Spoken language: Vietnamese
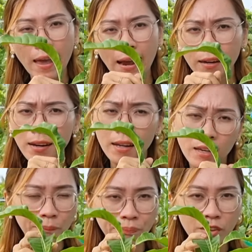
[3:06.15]
ăn rất là
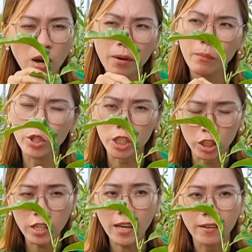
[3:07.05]
thơm cái mùi
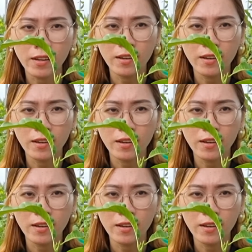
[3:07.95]
sữa nha.